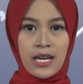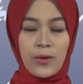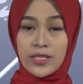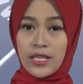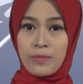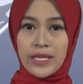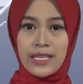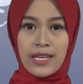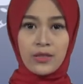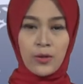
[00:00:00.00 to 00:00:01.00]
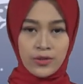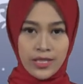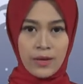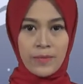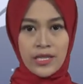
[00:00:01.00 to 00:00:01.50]
kawasan pinggiran
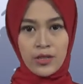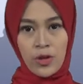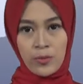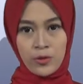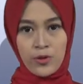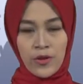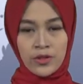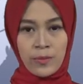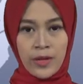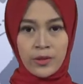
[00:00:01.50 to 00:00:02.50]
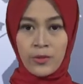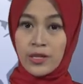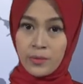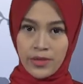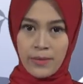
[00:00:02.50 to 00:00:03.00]
kota pada 22 Oktober
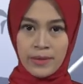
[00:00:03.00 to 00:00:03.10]
2018.